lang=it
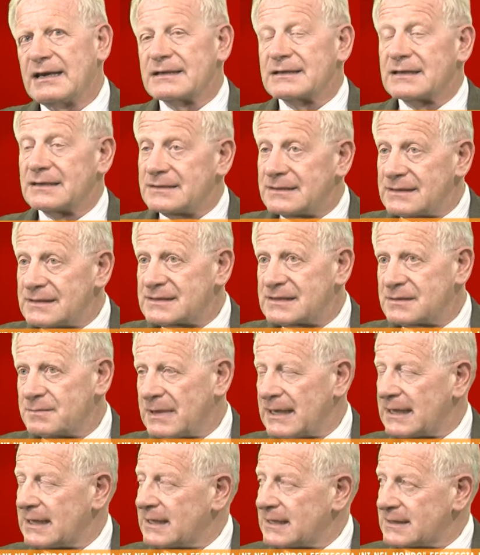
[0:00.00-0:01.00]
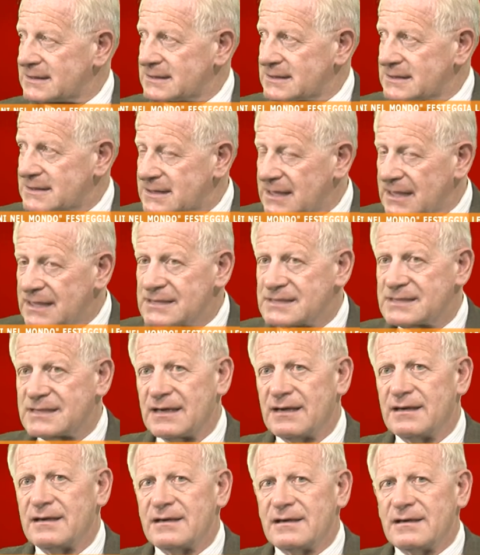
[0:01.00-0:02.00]
tantissima anche
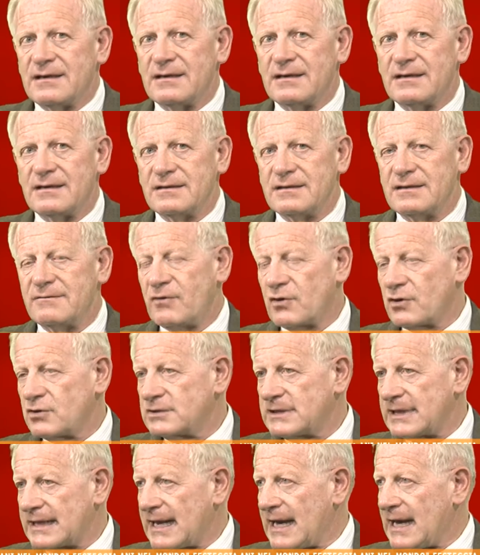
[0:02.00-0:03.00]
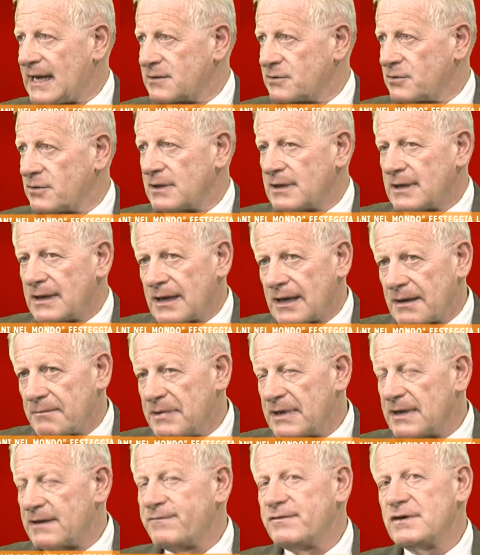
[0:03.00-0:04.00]
assistenza eh, di volontariato a
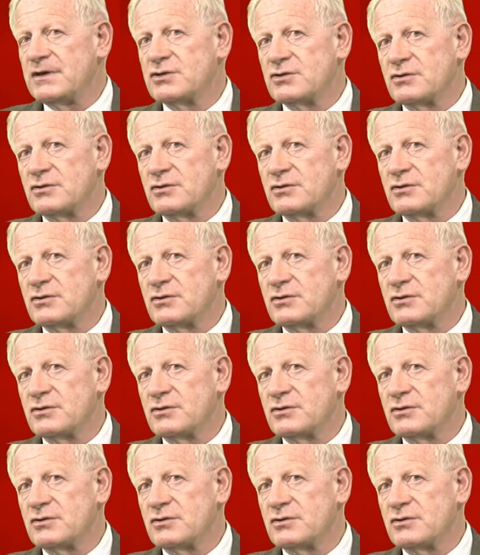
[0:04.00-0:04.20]
beneficio